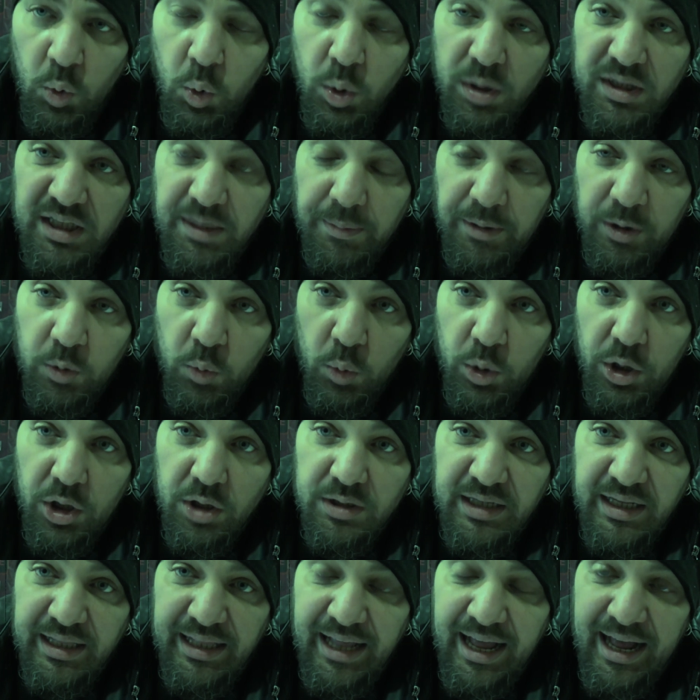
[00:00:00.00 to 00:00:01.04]
Ultima
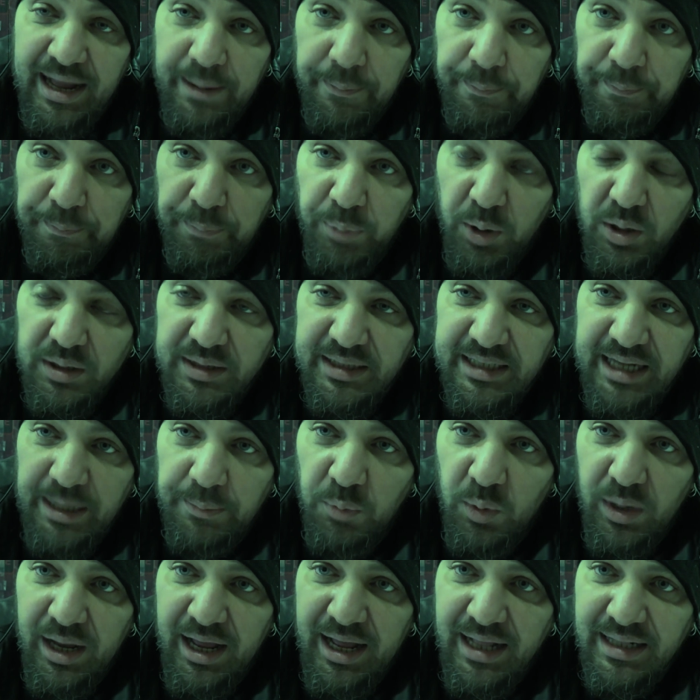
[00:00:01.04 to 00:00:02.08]
curiosità, post
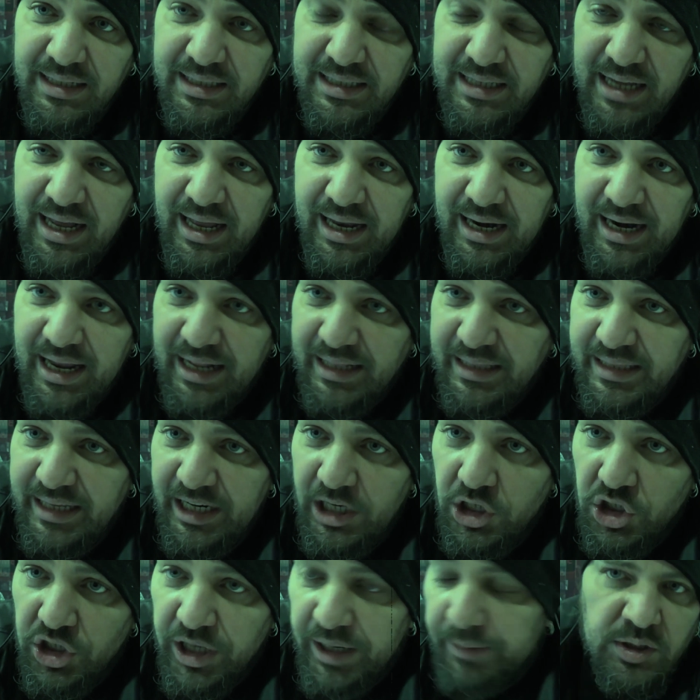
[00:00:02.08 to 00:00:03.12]
ambulanza,
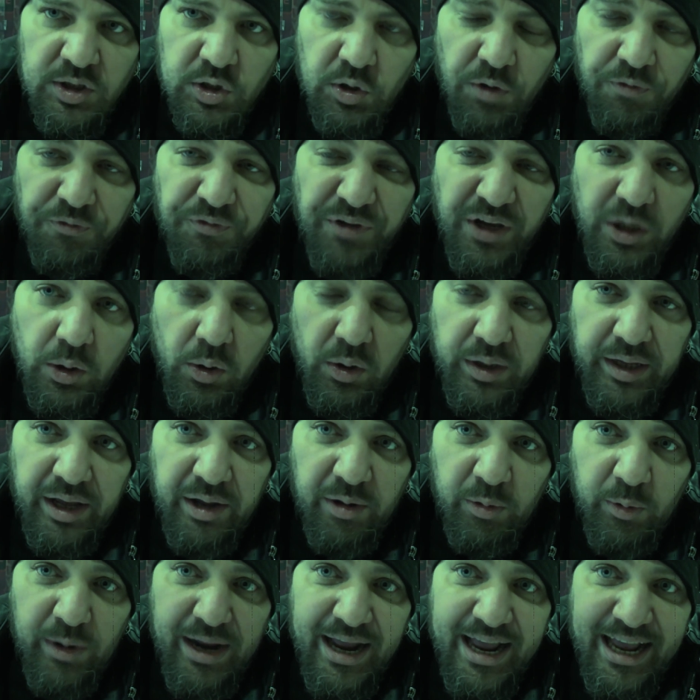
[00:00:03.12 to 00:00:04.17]
l'attrice Sofico
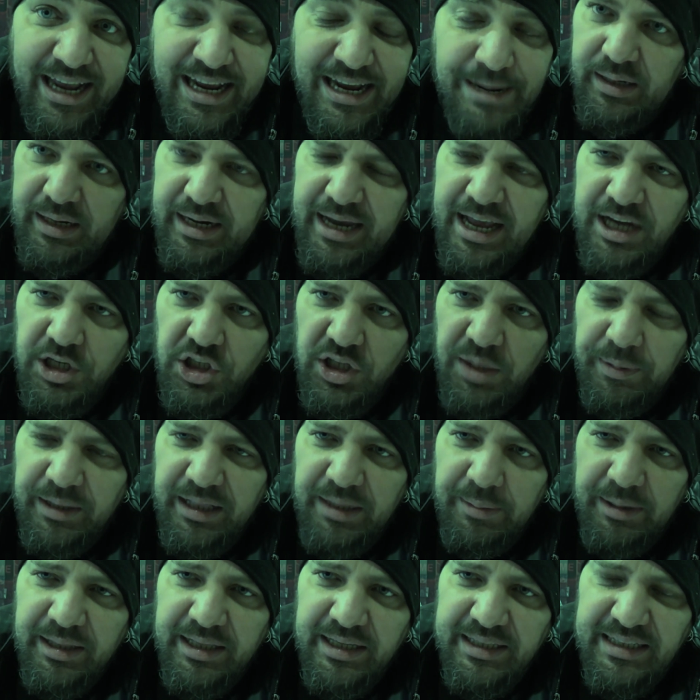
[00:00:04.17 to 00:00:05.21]
Chiaurei recita
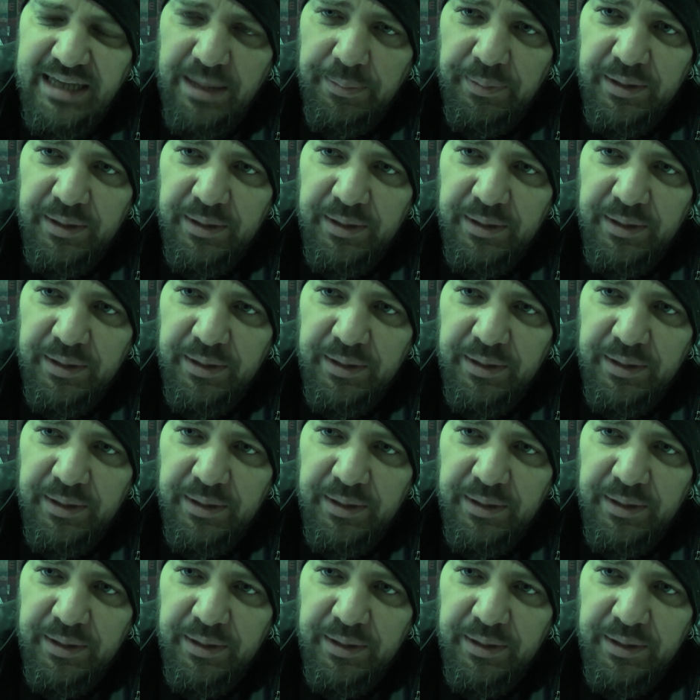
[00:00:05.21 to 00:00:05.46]
praticamente sei